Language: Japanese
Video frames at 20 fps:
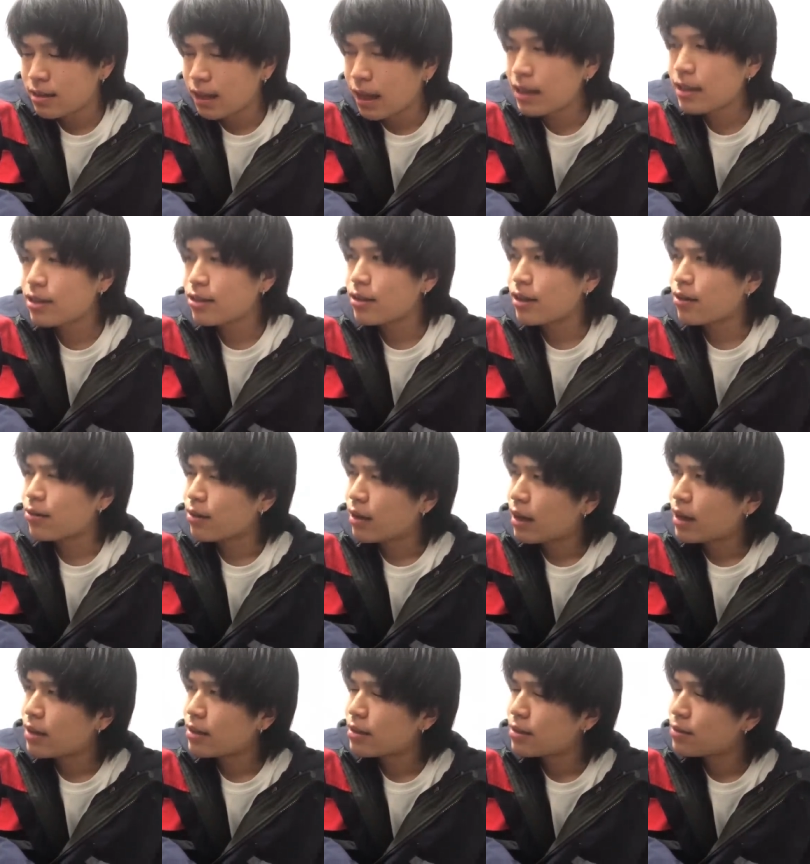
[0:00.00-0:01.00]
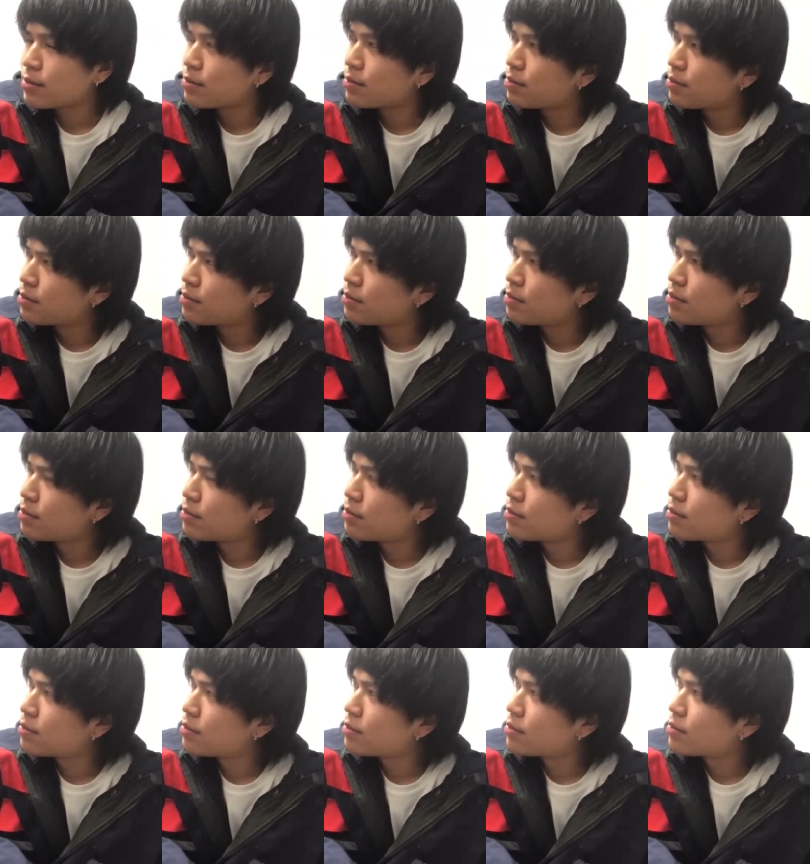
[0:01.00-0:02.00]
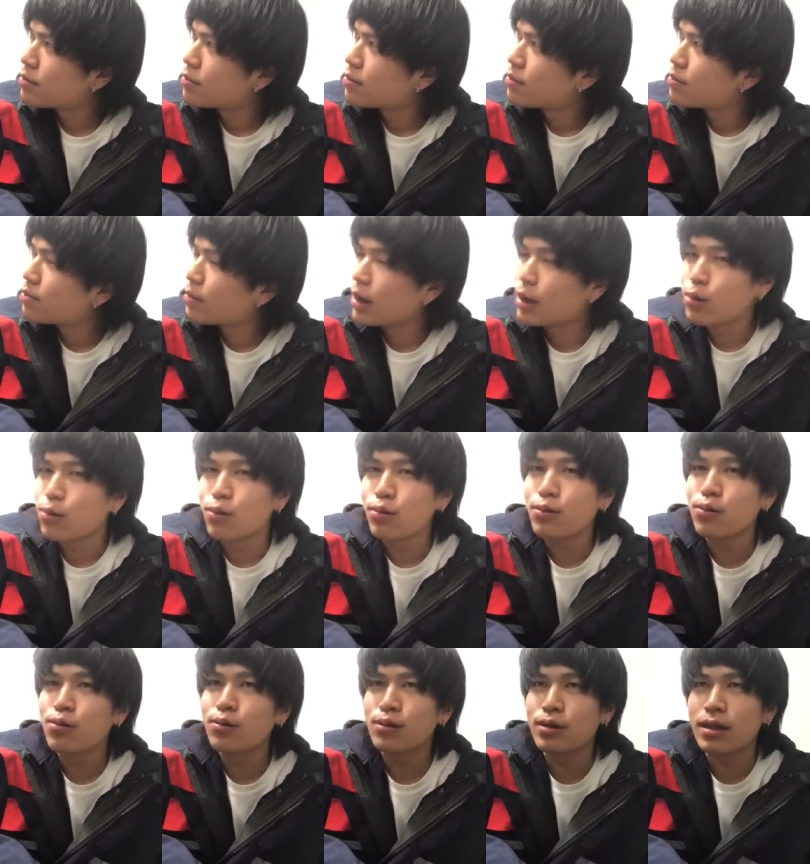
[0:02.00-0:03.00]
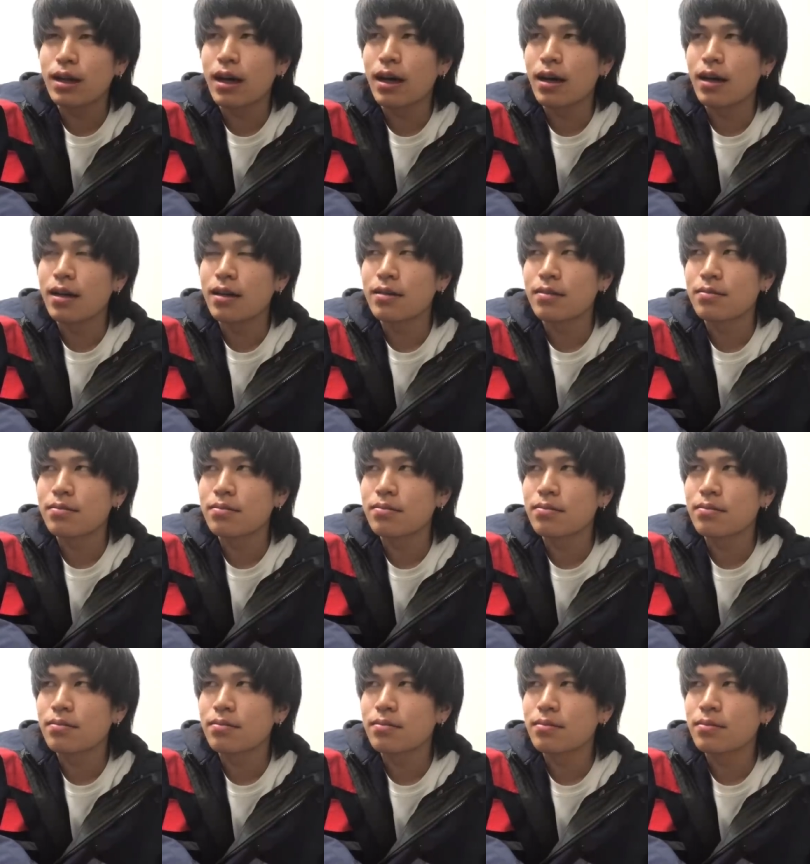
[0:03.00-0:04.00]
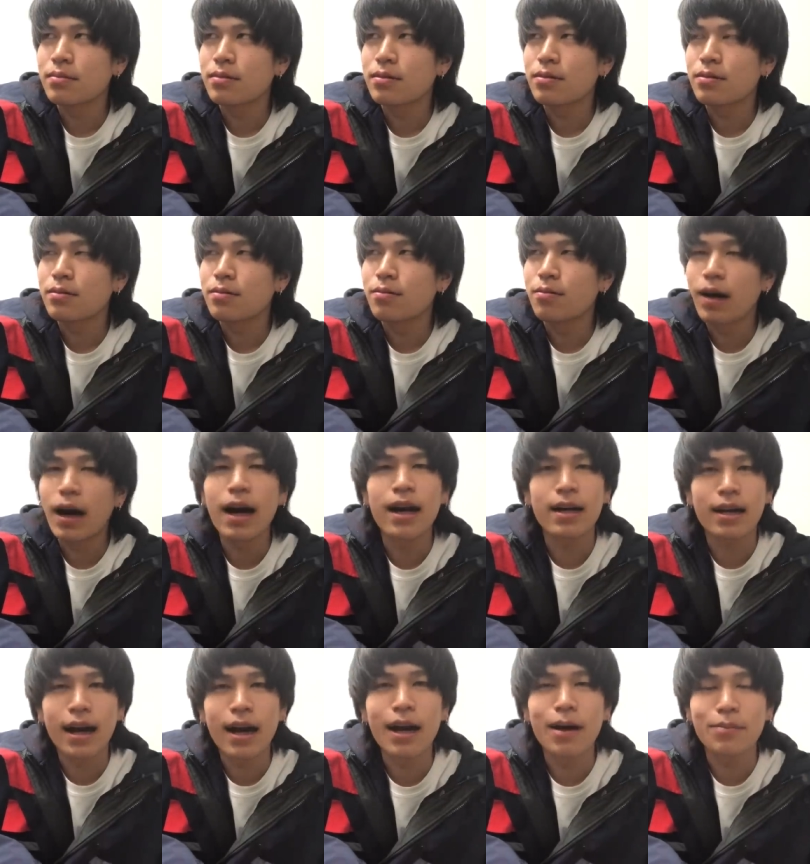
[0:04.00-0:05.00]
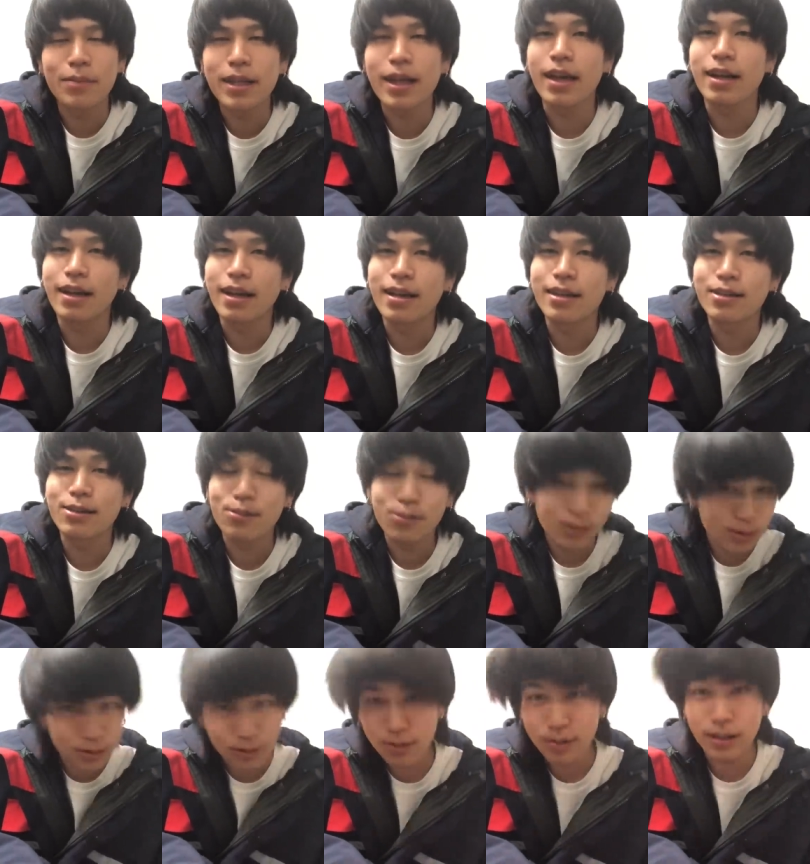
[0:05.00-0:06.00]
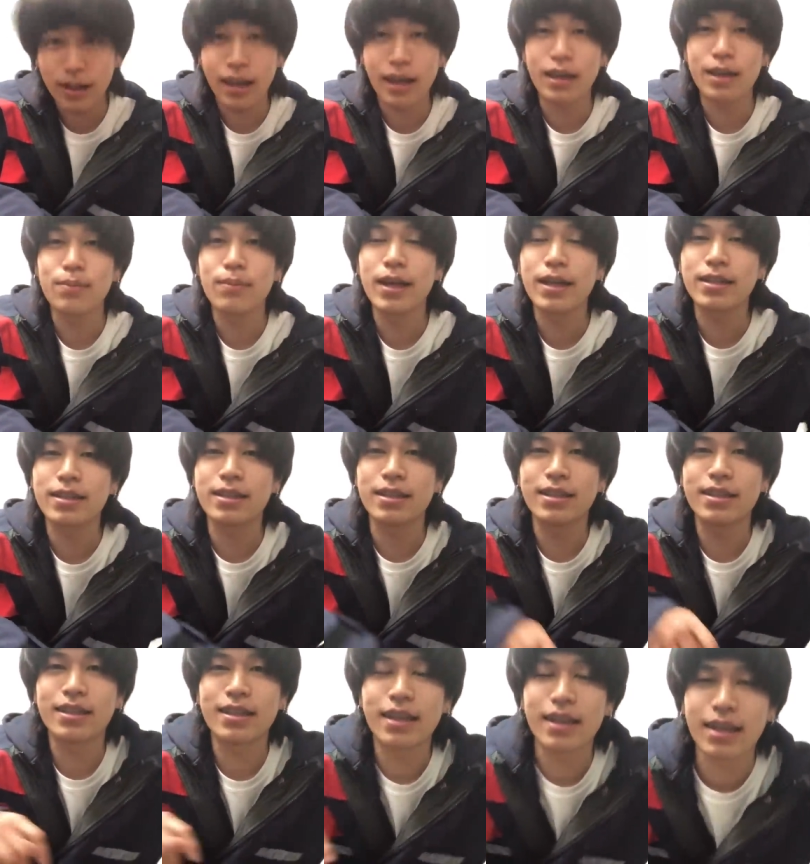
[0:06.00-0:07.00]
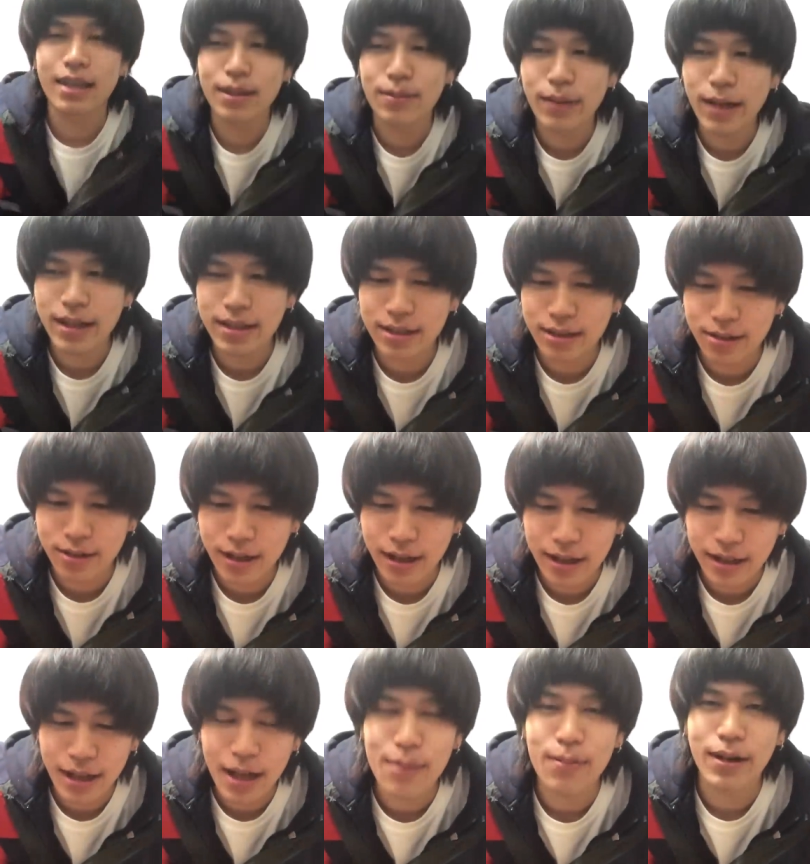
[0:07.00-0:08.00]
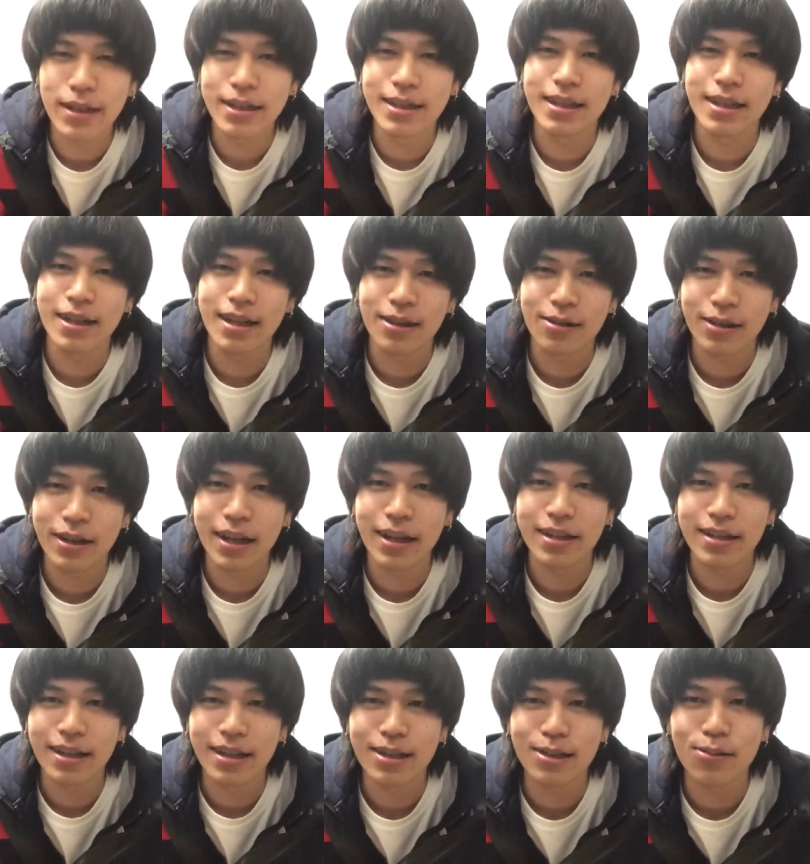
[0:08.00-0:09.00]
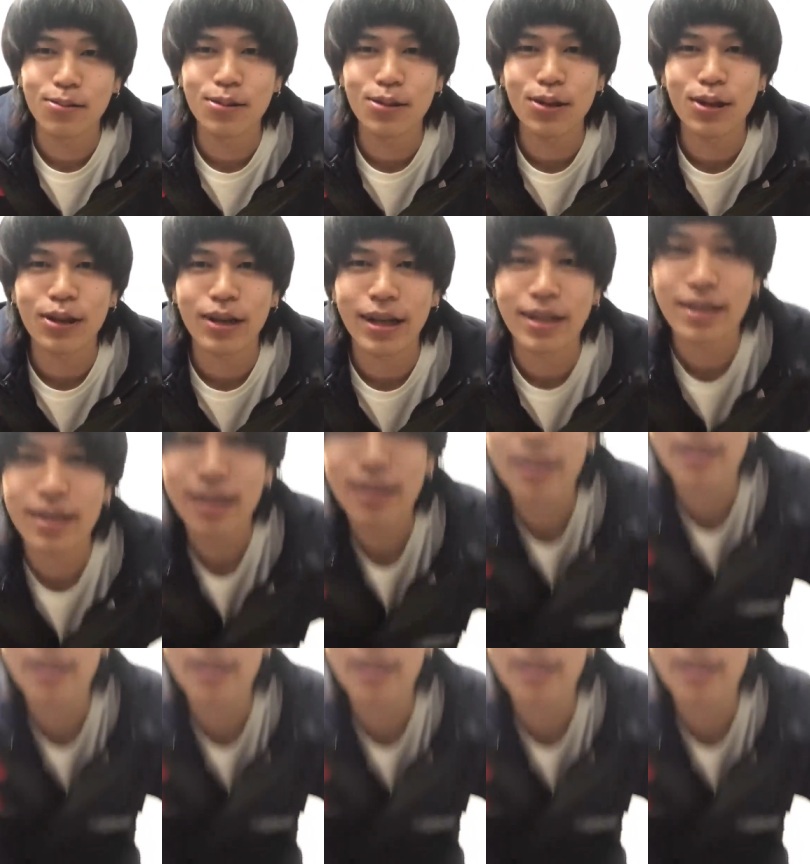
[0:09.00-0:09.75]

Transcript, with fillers: 何て言うんだろうなうんまあ労働者ワーカーみたいなそういうのをねイメージにしてイメージというかテーマにしてた時あってその時のやつで